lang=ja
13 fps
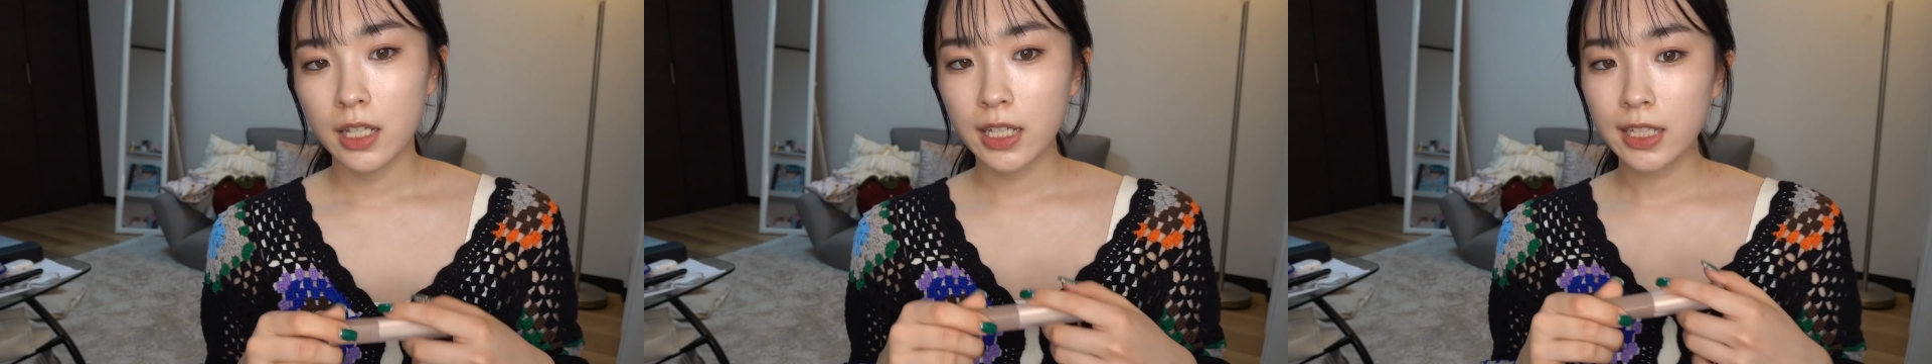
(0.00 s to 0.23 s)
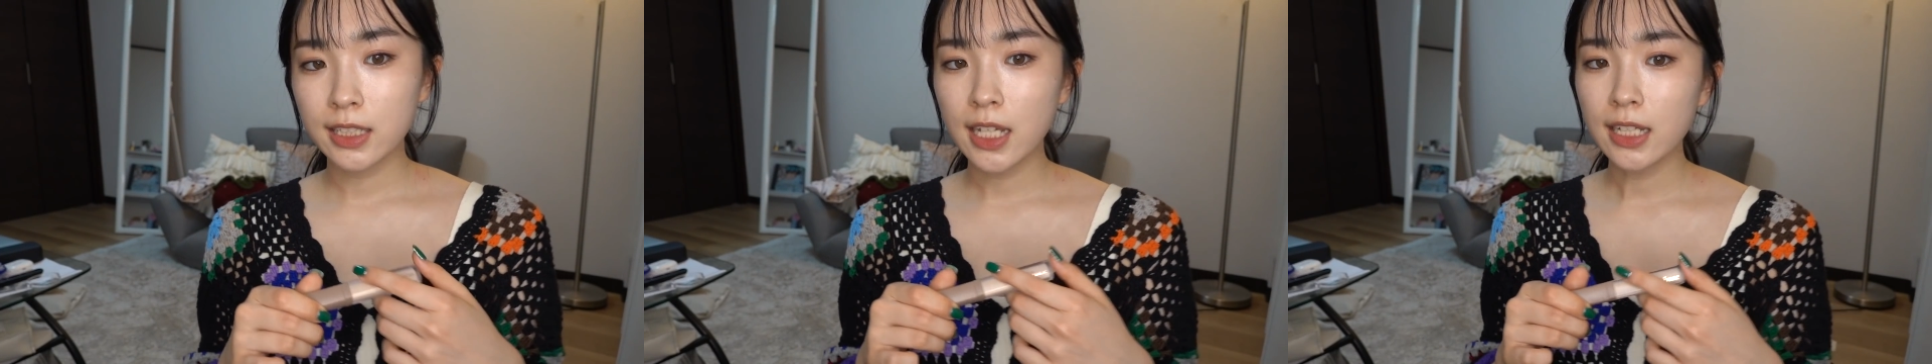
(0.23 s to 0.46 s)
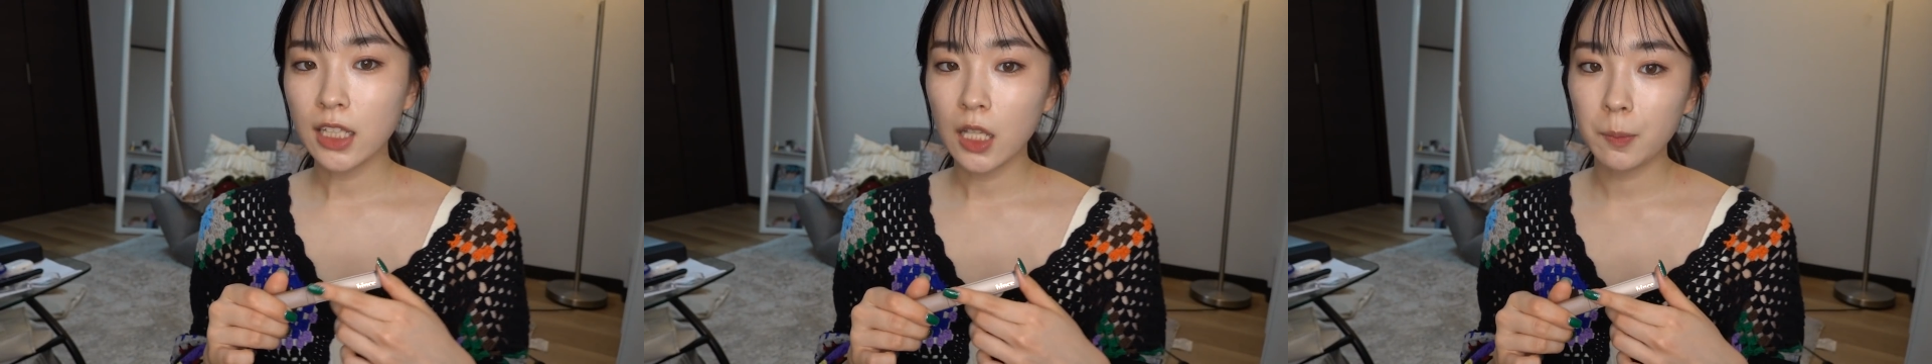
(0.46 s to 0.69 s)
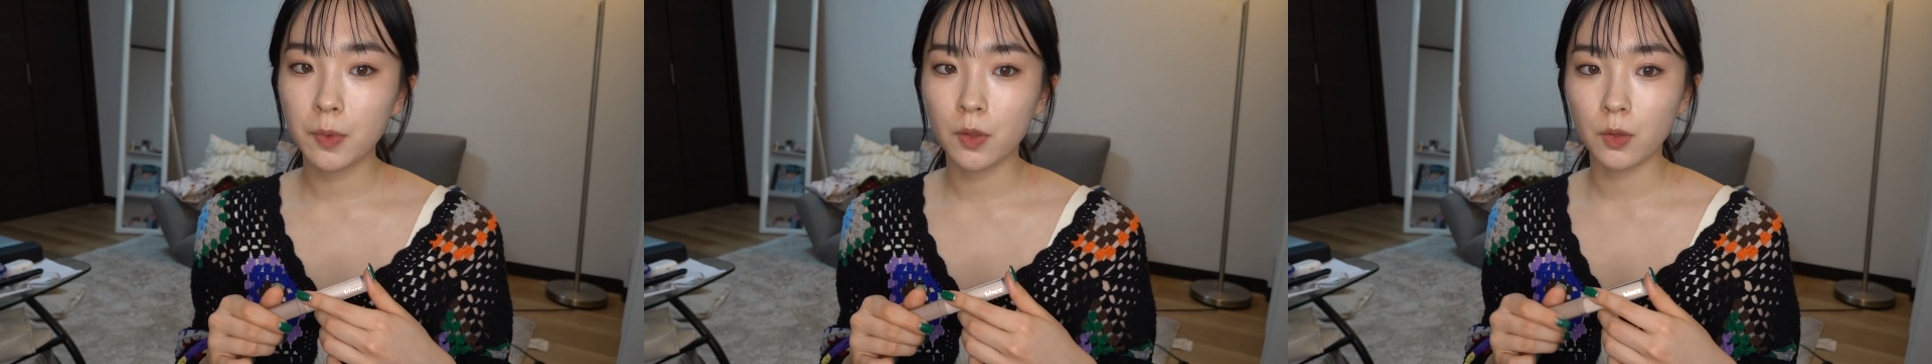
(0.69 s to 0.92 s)
液体
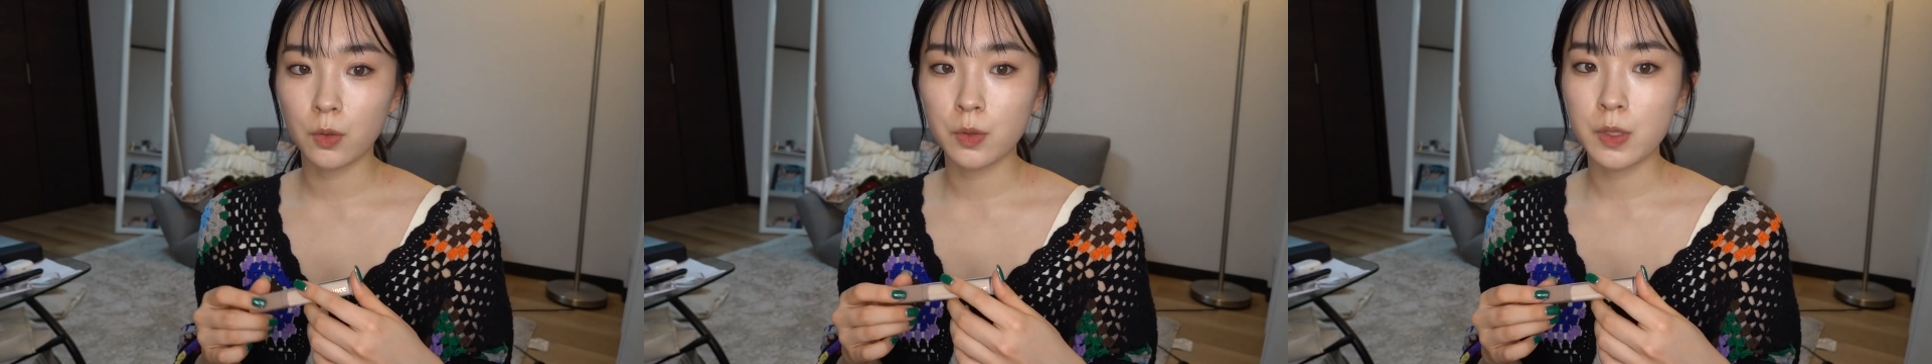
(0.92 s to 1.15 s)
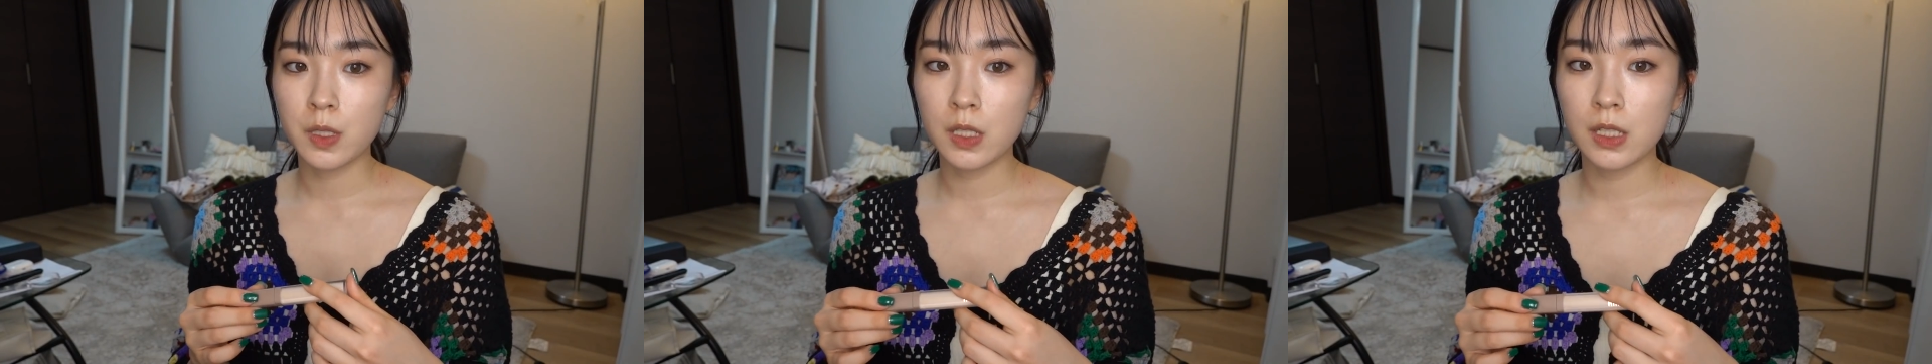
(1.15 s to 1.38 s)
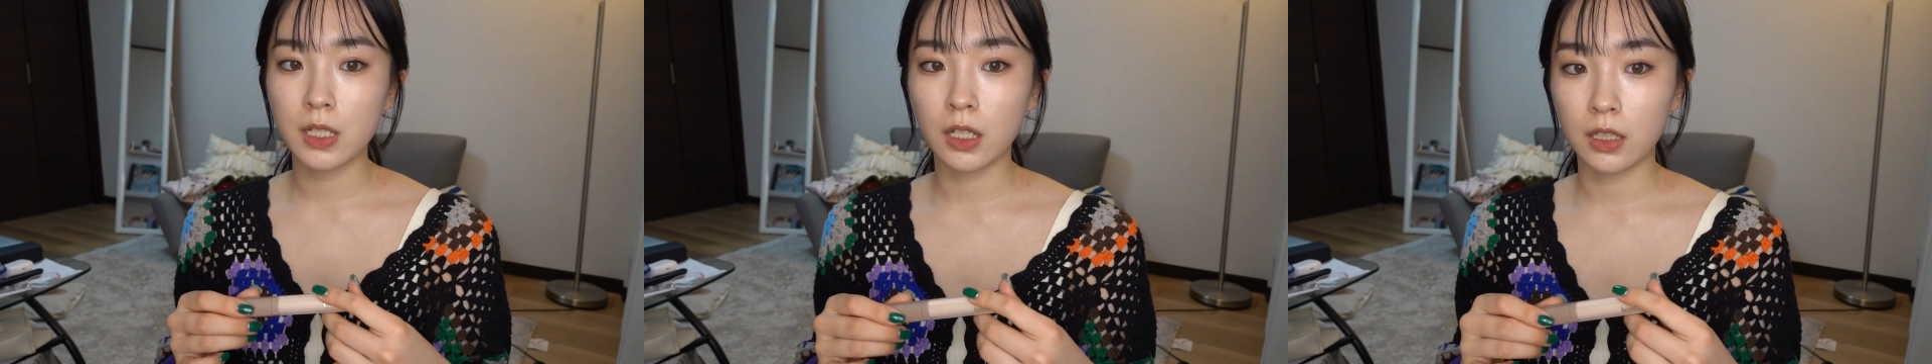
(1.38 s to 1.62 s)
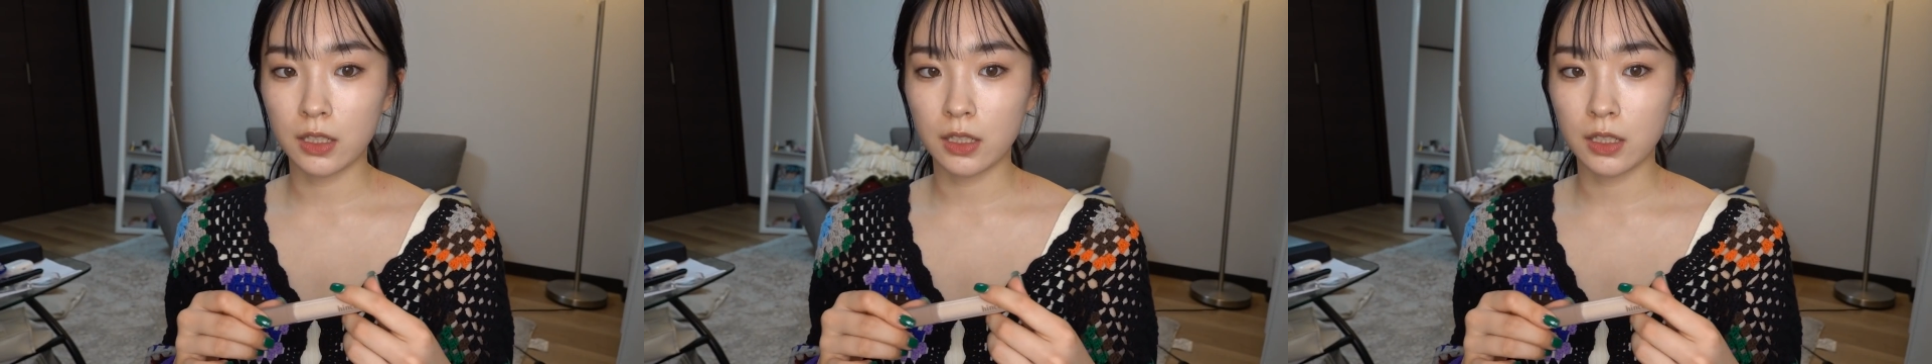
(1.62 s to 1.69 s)
タイプのコンシーラーっ